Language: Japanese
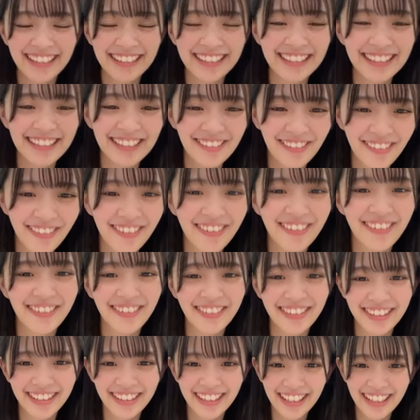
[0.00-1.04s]
感じ
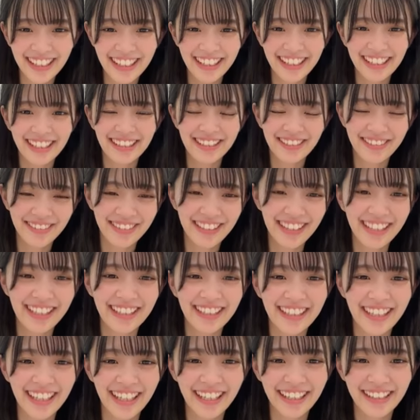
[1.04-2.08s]
のそう
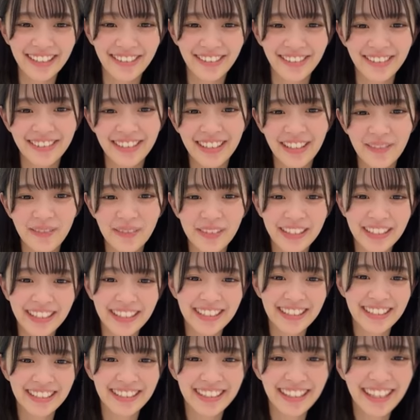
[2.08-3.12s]
できてこう裏
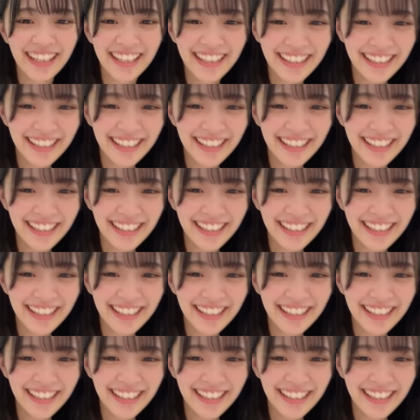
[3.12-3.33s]
話